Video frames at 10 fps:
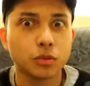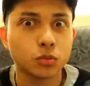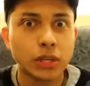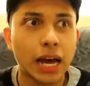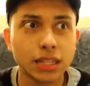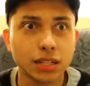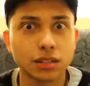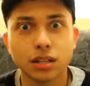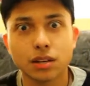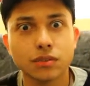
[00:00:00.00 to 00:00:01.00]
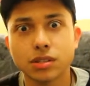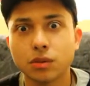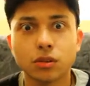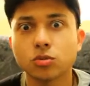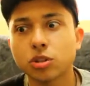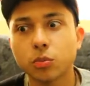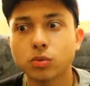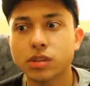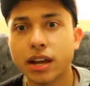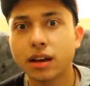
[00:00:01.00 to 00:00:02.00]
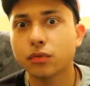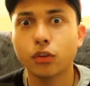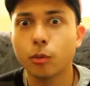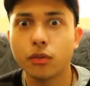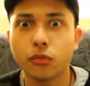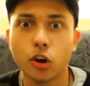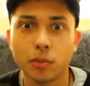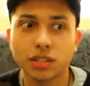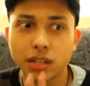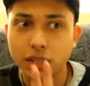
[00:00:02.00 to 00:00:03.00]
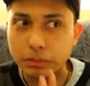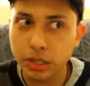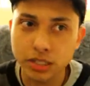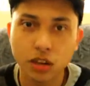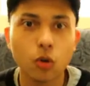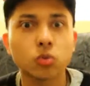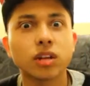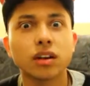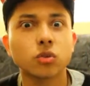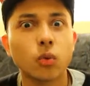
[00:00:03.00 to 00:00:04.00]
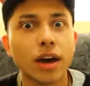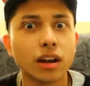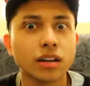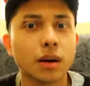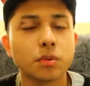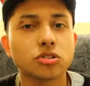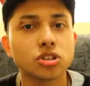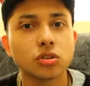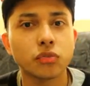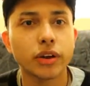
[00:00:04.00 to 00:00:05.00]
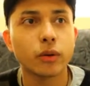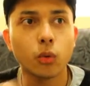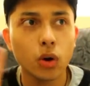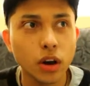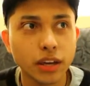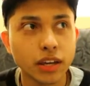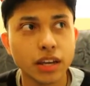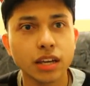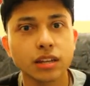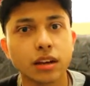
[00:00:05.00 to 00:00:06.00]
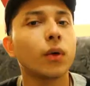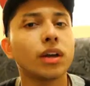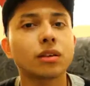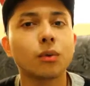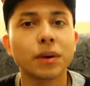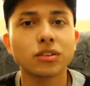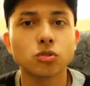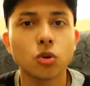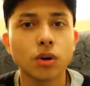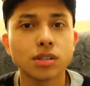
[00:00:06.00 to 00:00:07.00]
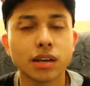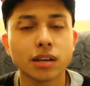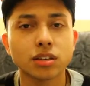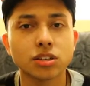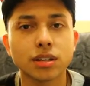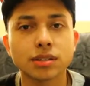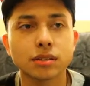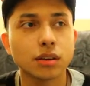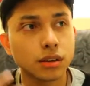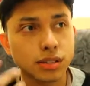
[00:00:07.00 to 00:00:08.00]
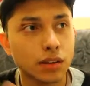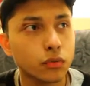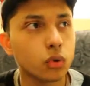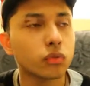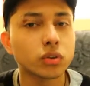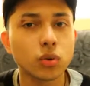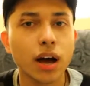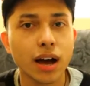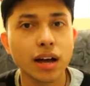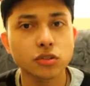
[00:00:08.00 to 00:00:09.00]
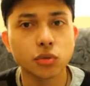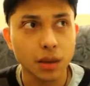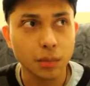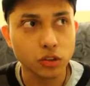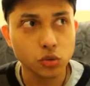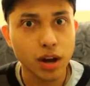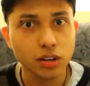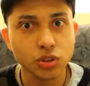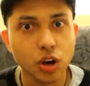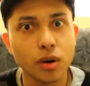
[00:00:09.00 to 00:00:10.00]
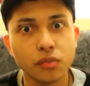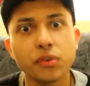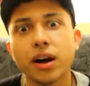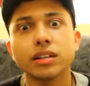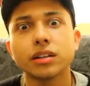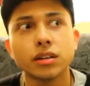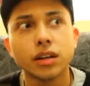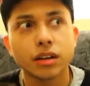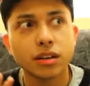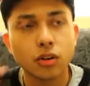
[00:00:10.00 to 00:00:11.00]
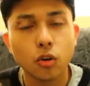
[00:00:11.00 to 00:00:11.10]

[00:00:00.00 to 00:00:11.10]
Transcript: Do nada na televisão. Então, tipo, será que foi uma forma dele manter contato com ela ali rapidinho? Falar um oi, querida. Então, pessoas, né, que, que estavam ouvindo rádio e de repente o rádio dá uma falha e aí